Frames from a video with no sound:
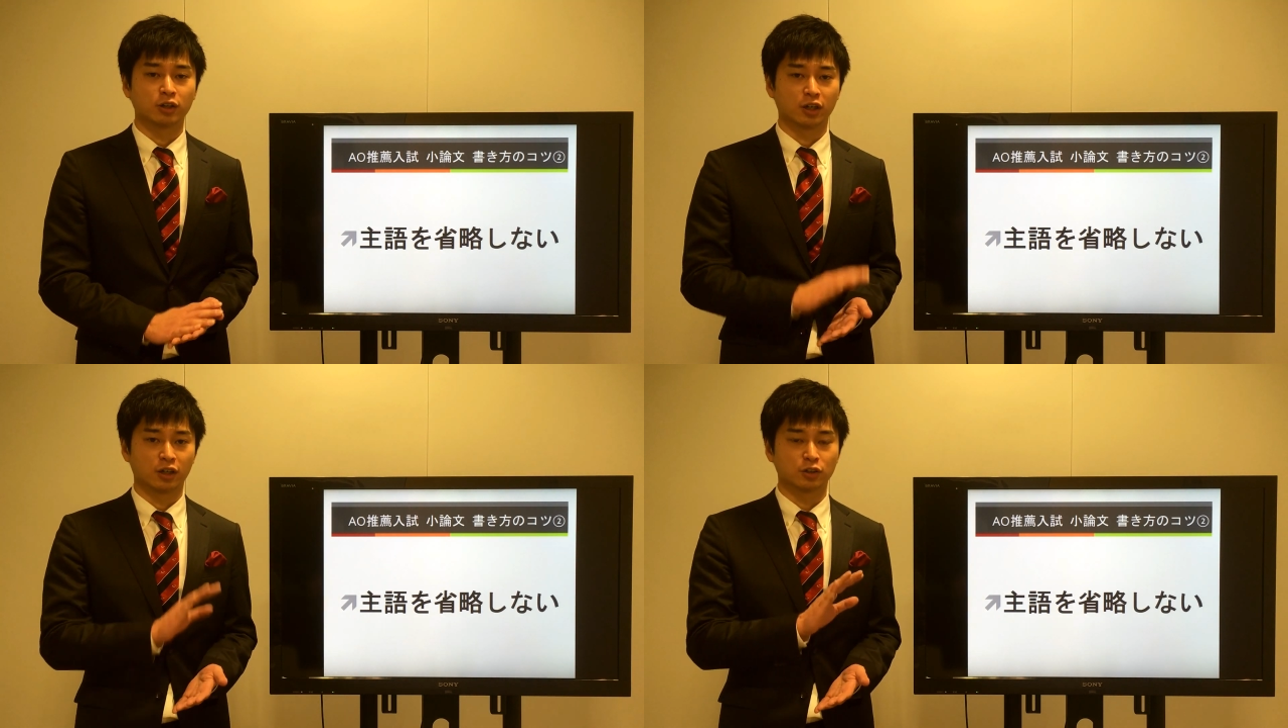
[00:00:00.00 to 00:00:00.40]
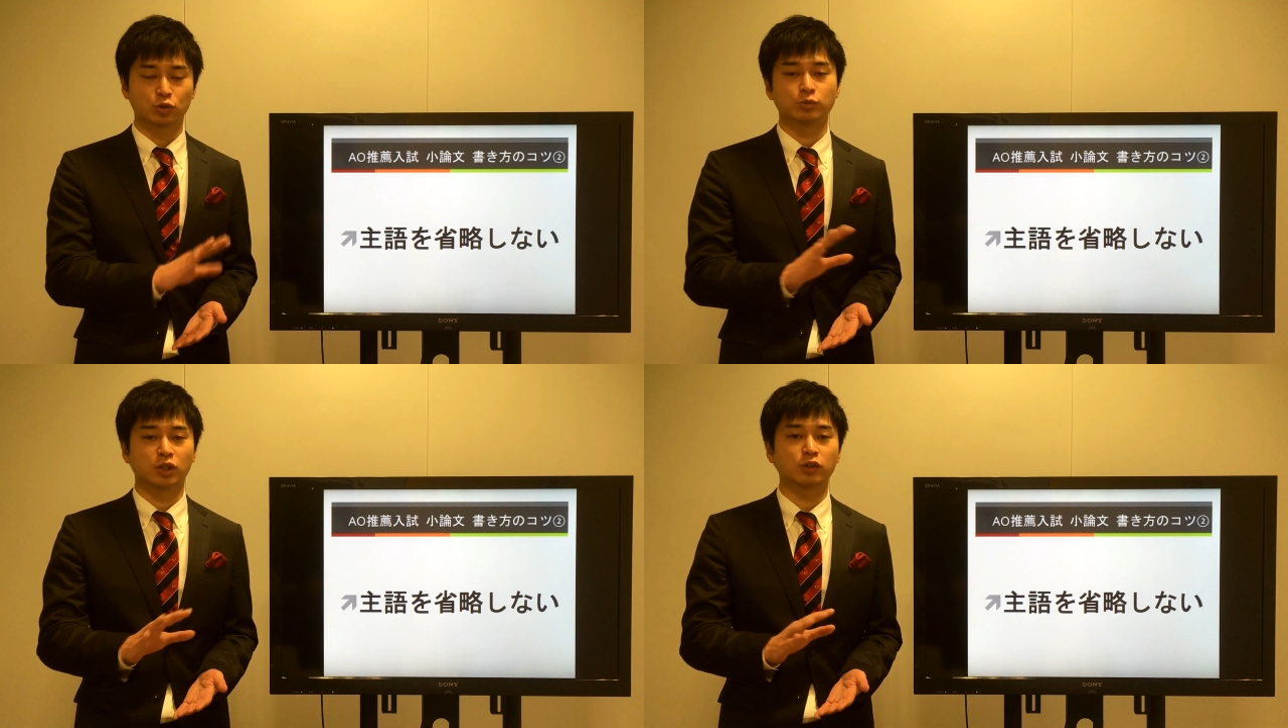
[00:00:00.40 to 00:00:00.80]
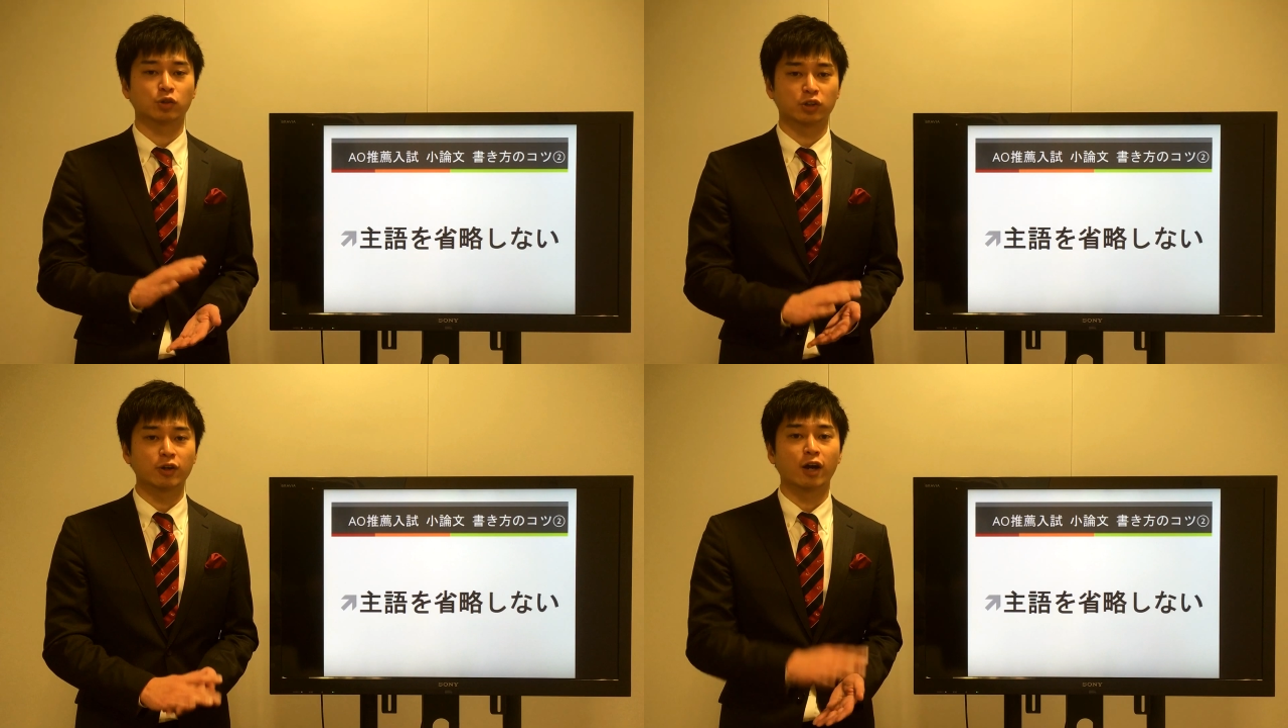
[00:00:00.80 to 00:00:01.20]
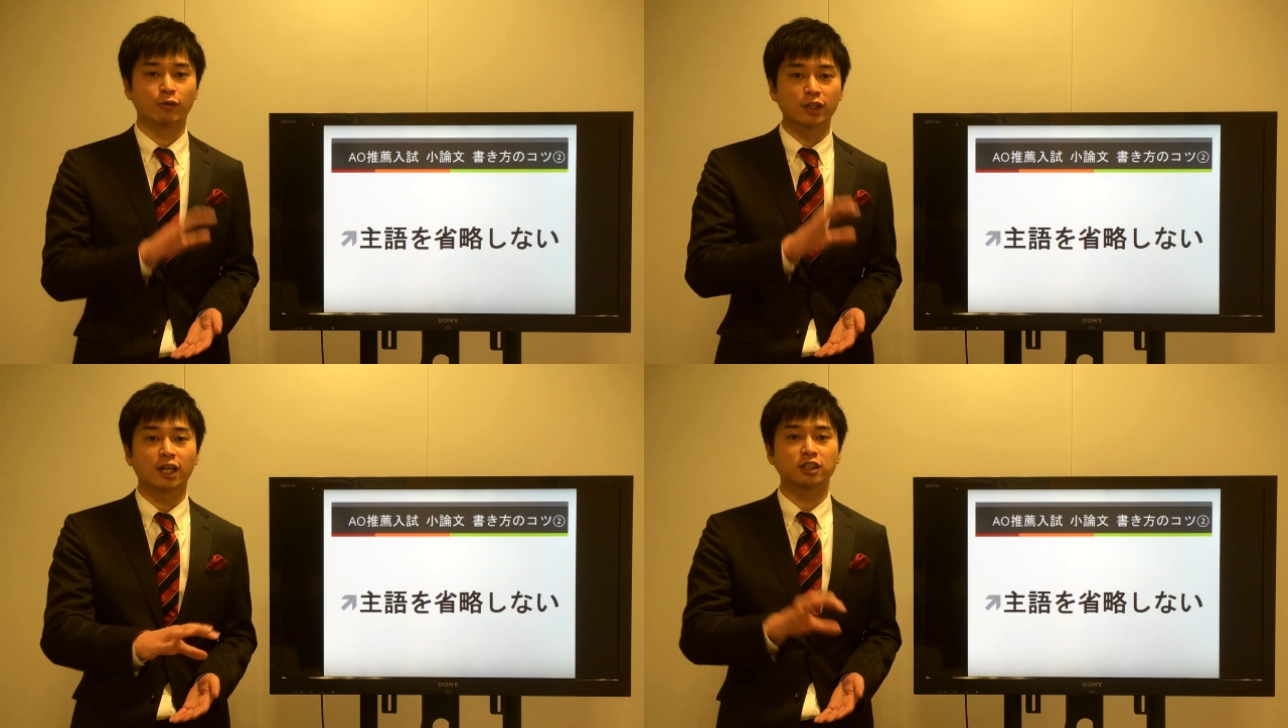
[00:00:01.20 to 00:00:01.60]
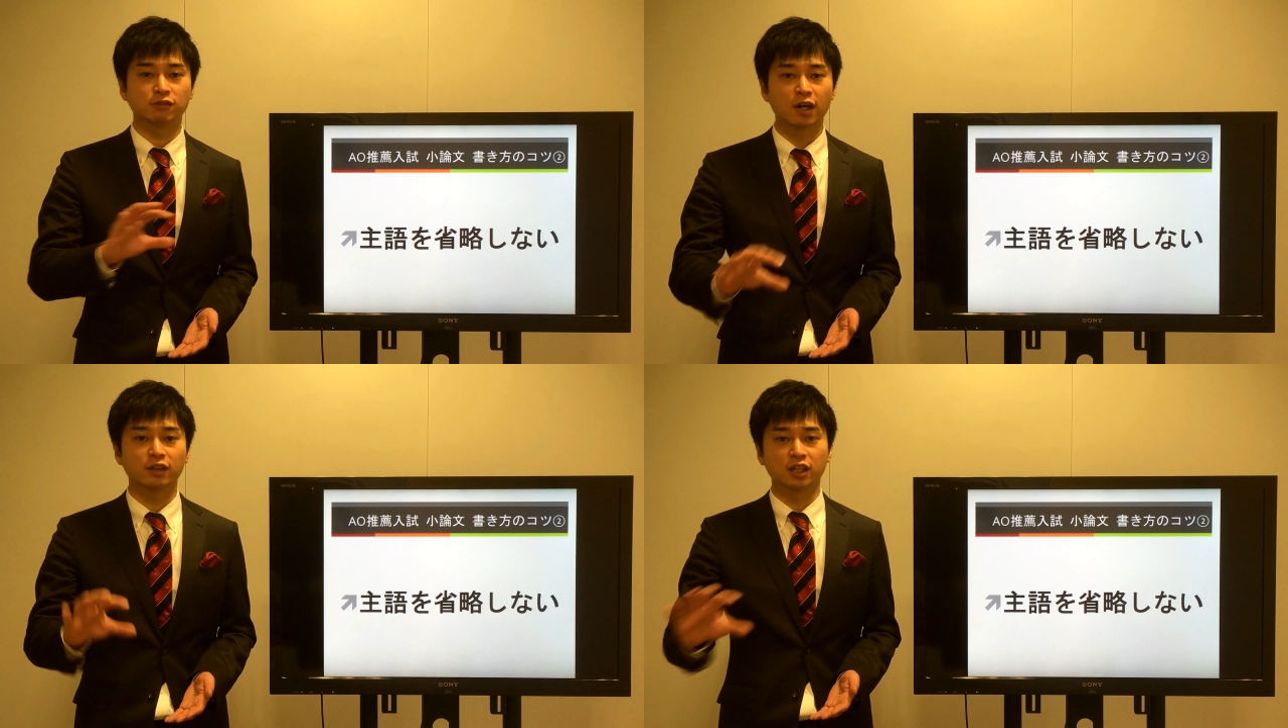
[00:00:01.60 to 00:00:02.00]
えー、小論文書くときには
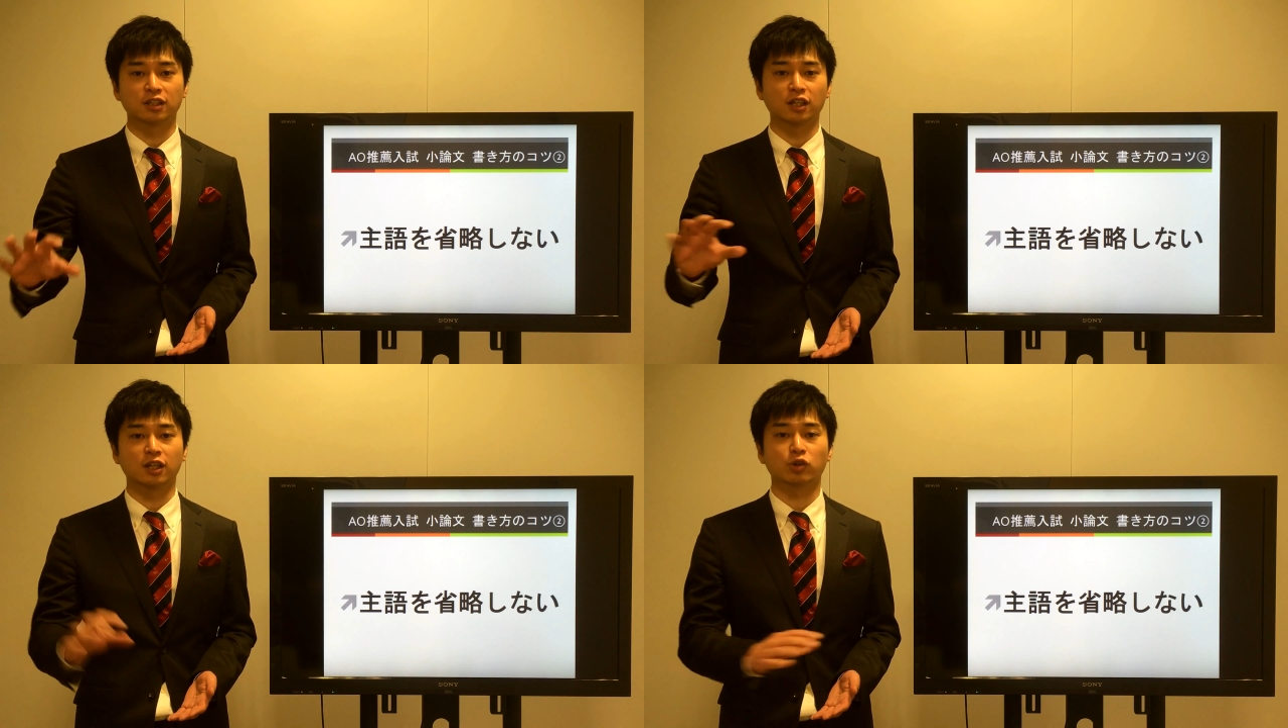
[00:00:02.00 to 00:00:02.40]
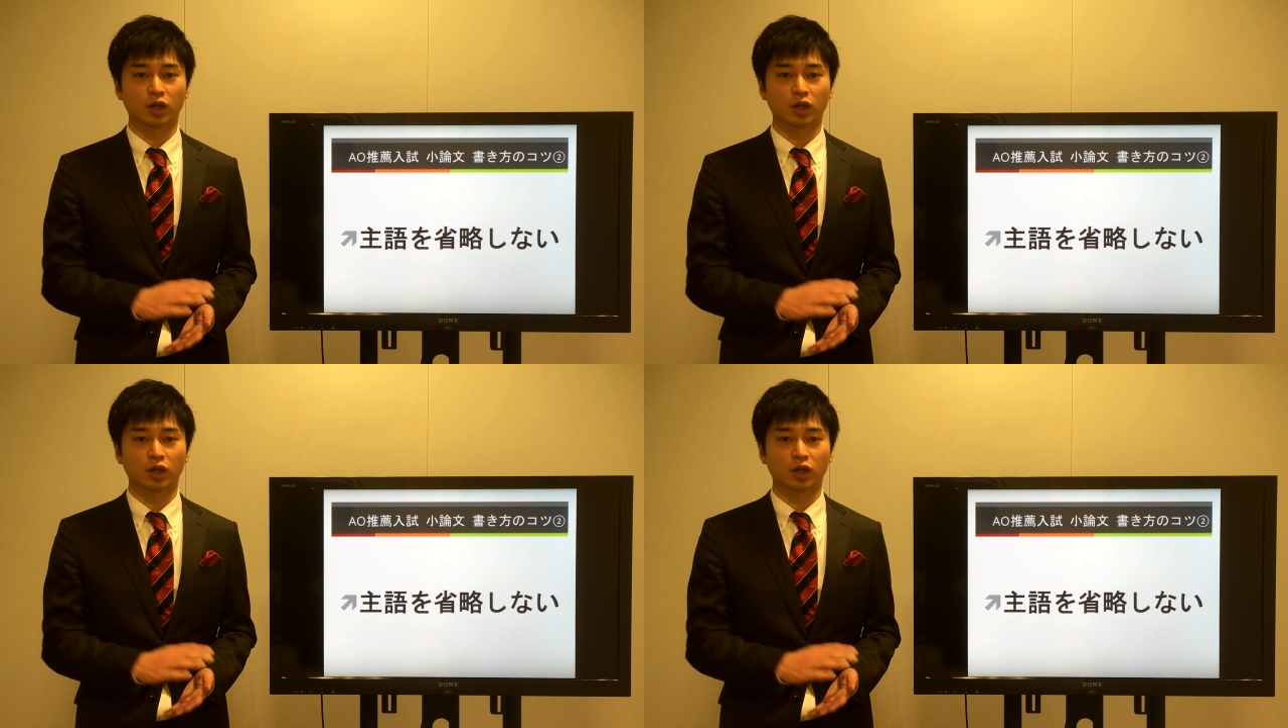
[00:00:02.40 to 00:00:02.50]
私は何々だと